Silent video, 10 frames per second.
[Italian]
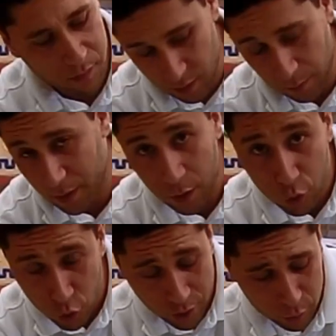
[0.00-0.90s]
sì, perché
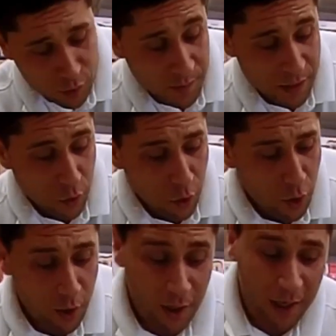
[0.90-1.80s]
ci ho giocato spesso
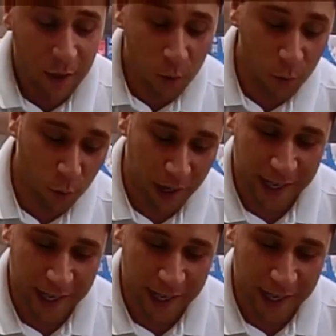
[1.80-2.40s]
comunque